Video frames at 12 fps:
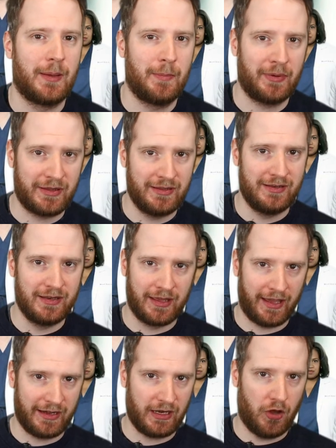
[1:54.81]
April
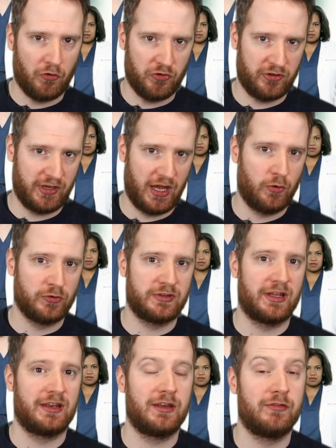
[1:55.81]
direkt auf Star
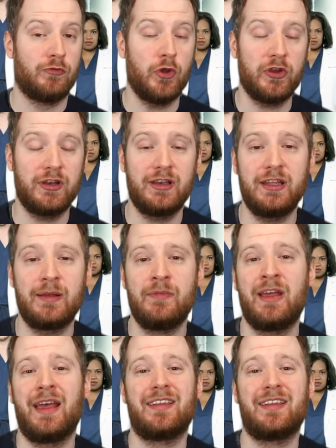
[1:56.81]
und dann wöchentlich.